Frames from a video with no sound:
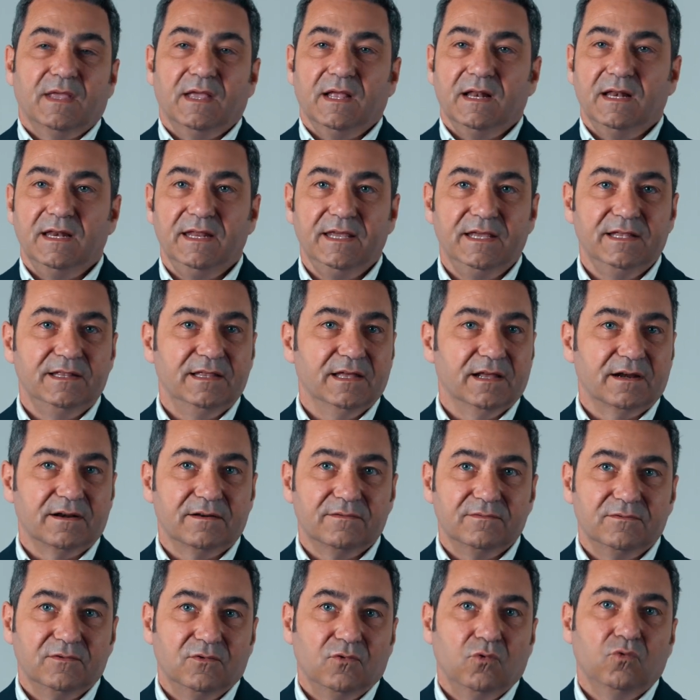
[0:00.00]
leader,
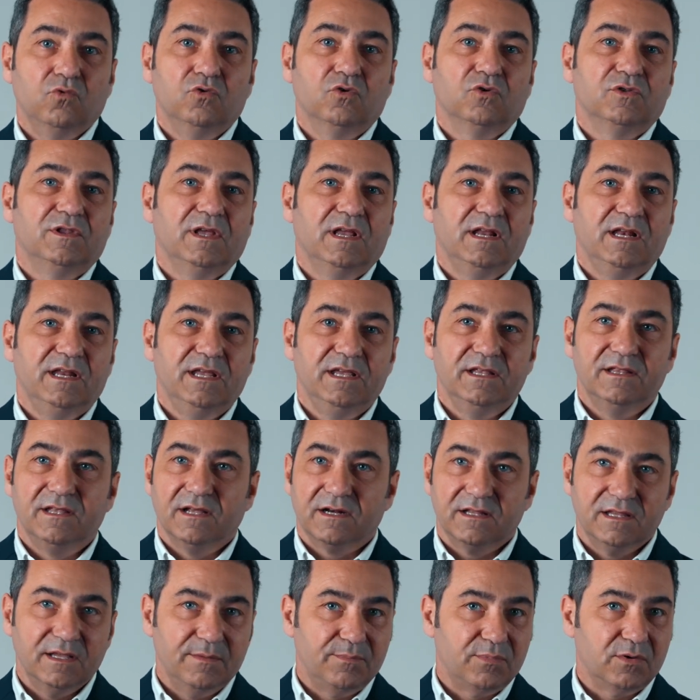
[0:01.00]
uno dei leader,
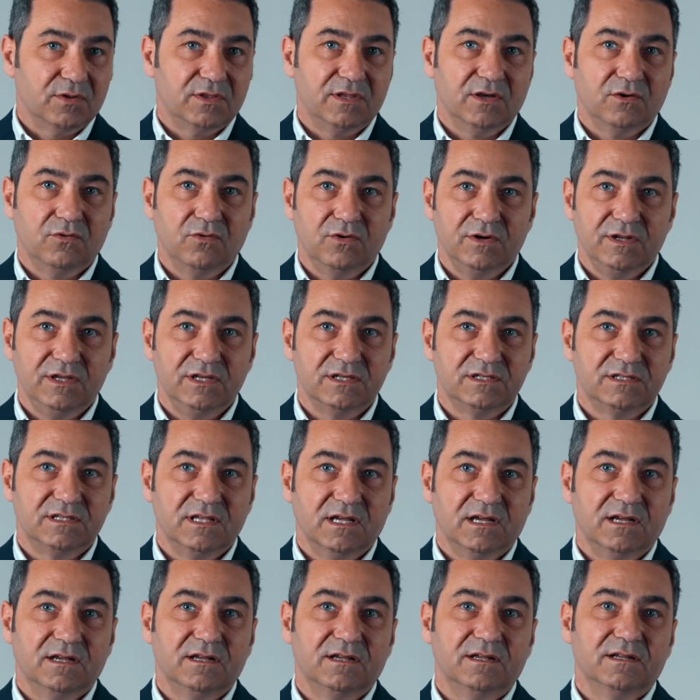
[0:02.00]
dei protagonisti
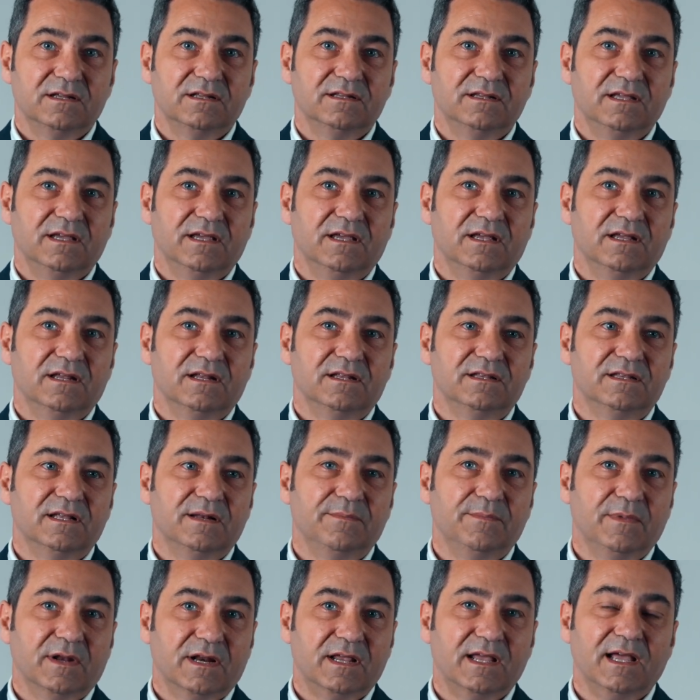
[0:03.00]
del
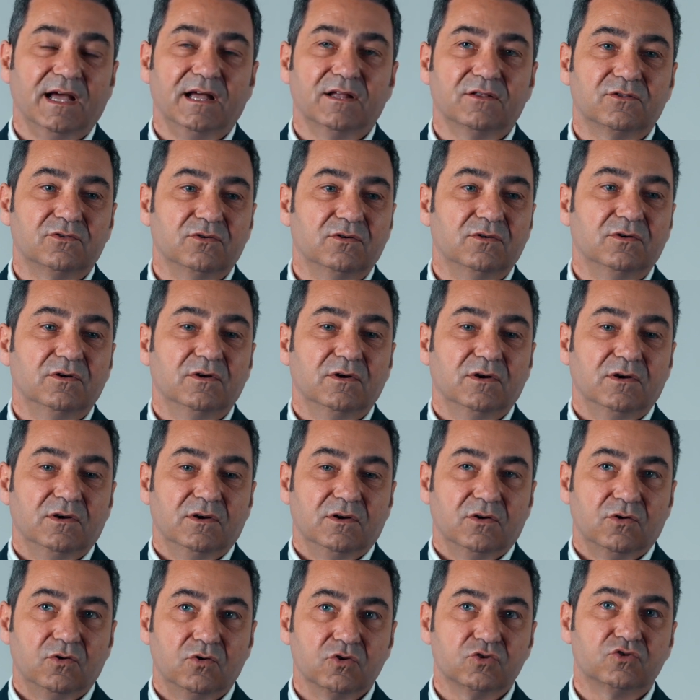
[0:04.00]
mercato
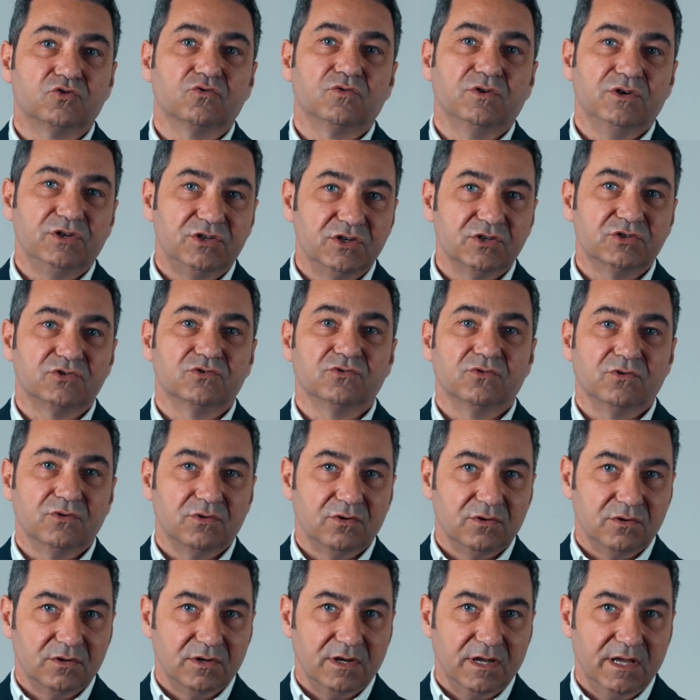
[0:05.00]
costruisce
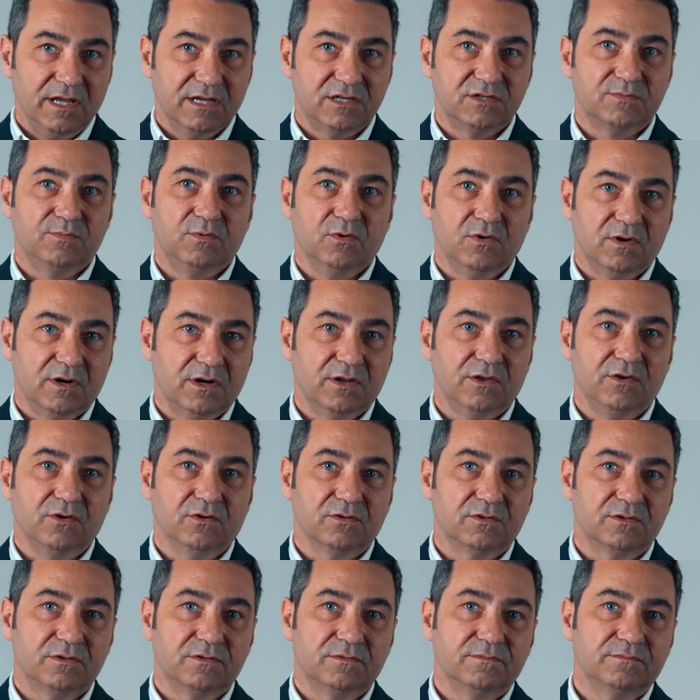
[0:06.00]
solo Explorer
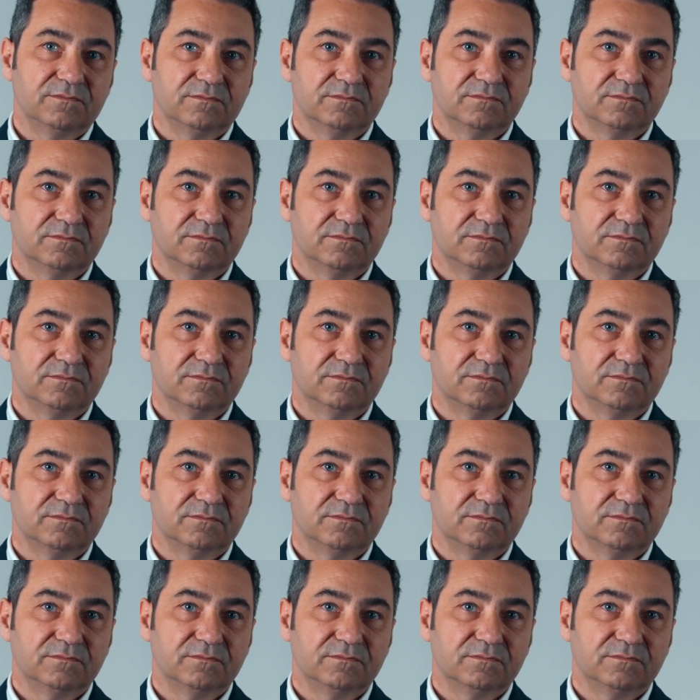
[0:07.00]
Yacht.